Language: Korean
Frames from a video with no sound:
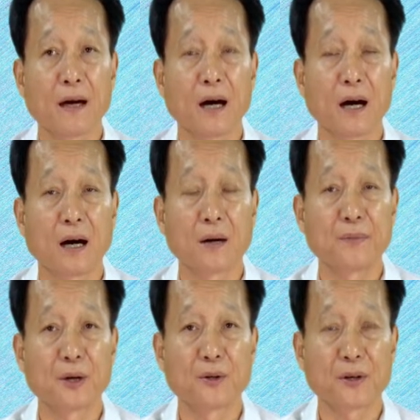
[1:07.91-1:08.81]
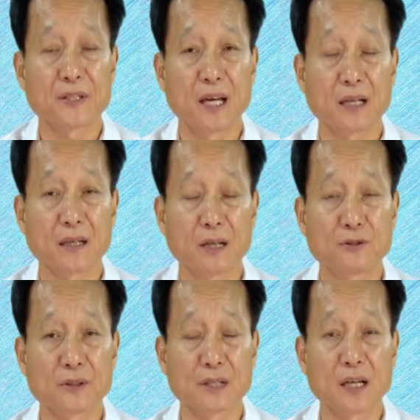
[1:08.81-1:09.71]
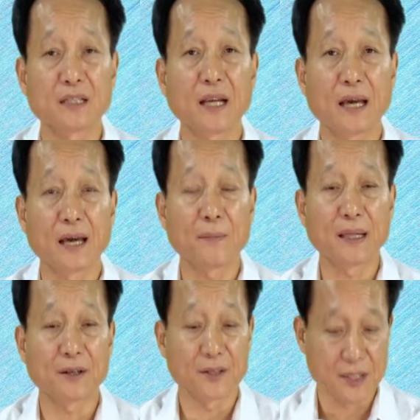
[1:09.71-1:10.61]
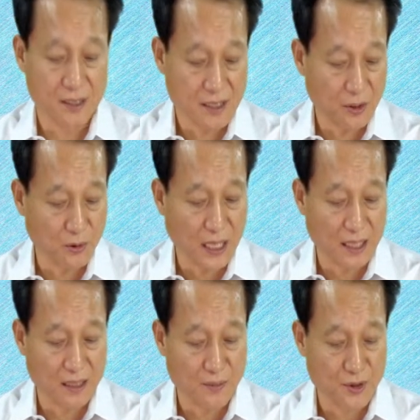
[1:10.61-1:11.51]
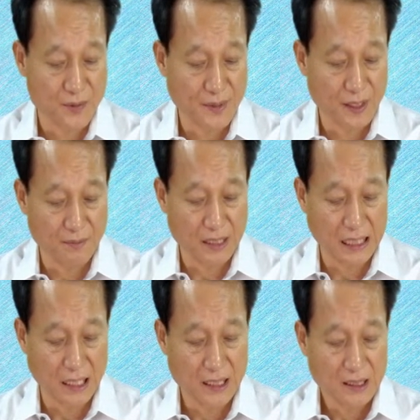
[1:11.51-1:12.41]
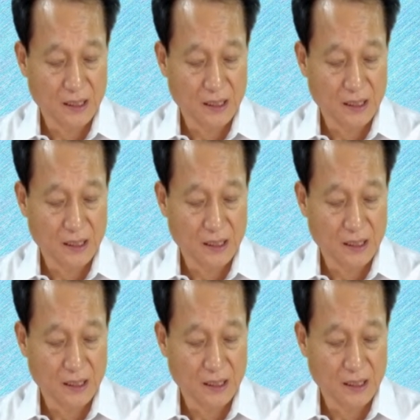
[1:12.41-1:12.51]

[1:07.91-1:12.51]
아, 비교적 아주 최근에 만들어진 제도다 이렇게 보시면 됩니다.